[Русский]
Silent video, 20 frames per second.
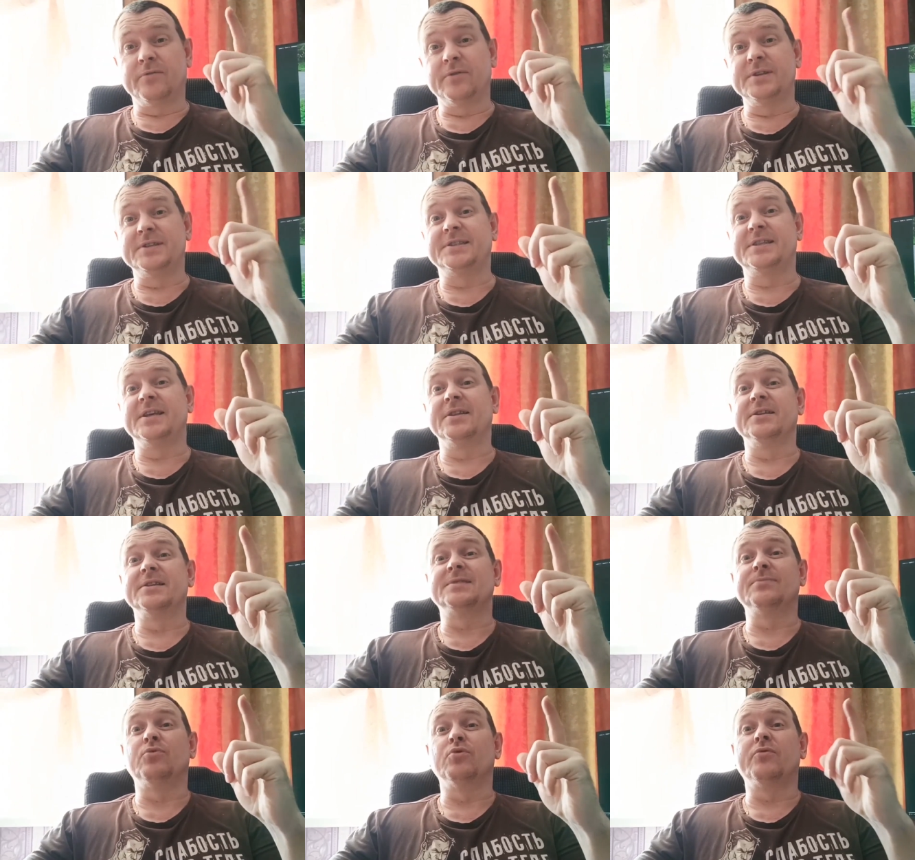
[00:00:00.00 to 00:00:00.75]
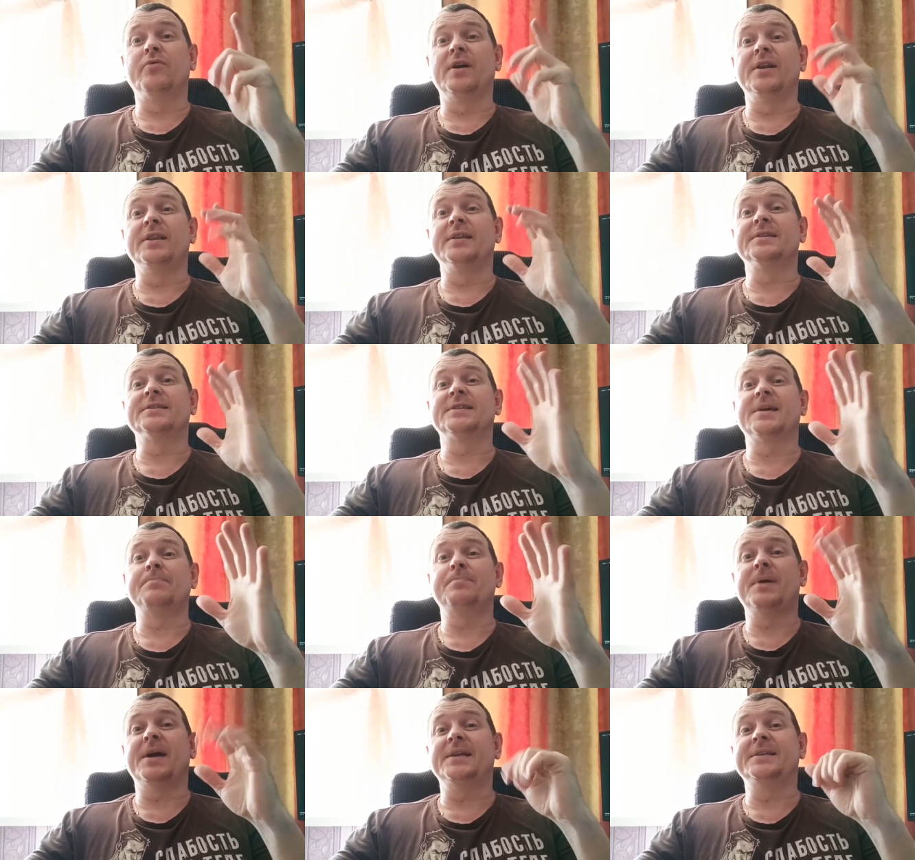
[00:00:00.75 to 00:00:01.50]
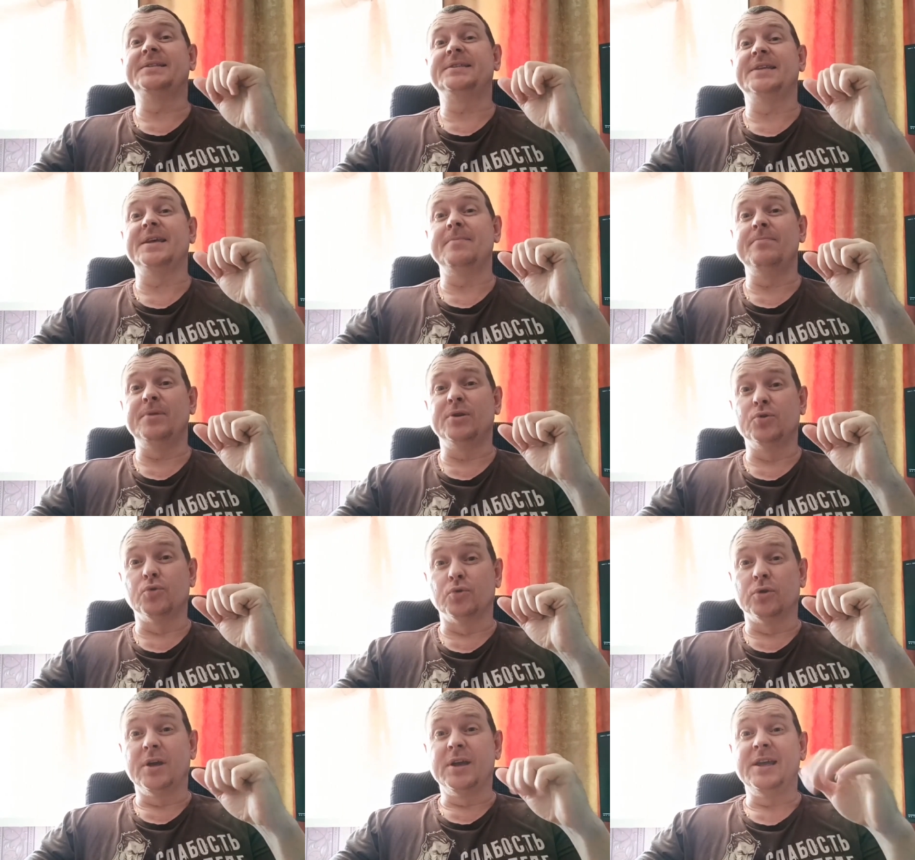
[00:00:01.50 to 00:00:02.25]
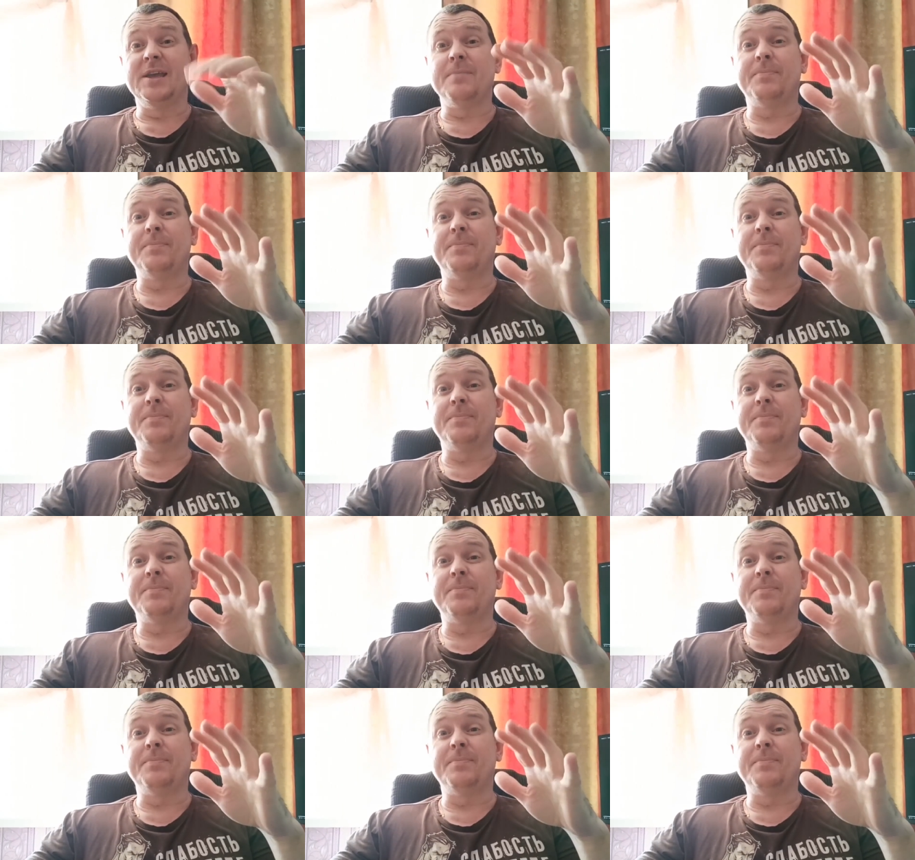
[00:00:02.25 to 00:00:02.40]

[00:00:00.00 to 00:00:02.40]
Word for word: вы сделаете буквально за 5-7 минут.